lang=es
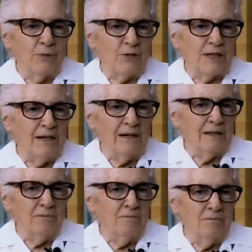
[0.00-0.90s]
pues
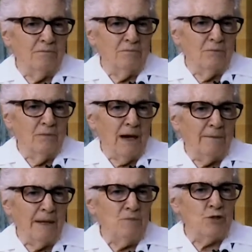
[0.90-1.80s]
eh,
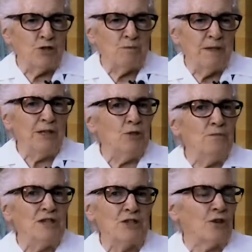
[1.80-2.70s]
había mucho espíritu
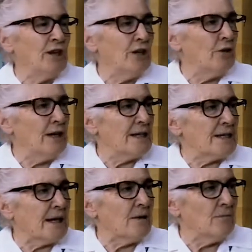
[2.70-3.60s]
misionero en
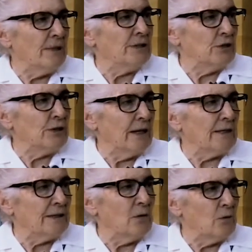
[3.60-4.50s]
ese convento de
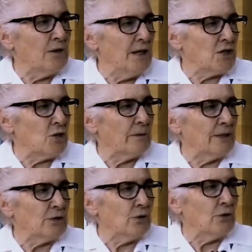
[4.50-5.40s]
Andalucía
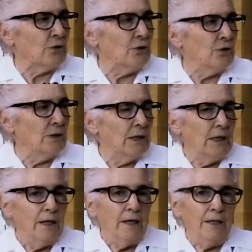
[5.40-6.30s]
sobre todo, ¿no?
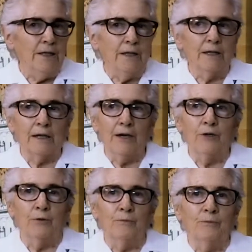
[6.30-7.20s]
Y
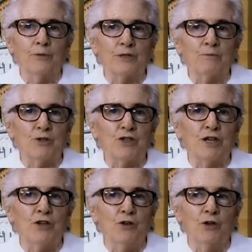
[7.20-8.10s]
claro, pues
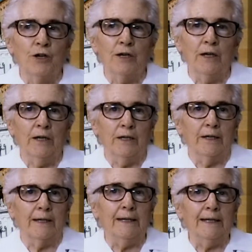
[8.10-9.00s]
Monseñor
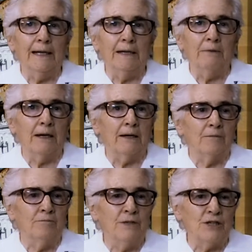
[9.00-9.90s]
eh, quería
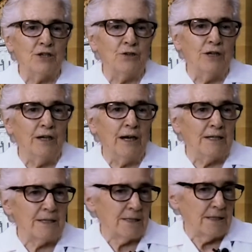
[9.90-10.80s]
llevar
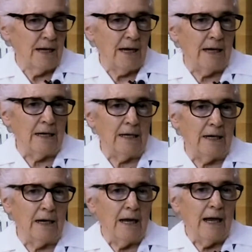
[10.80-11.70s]
misioneras
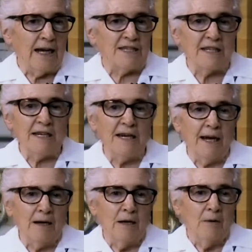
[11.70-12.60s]
a
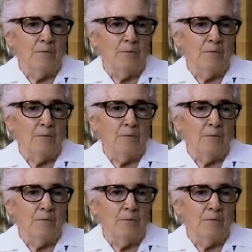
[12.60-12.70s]
China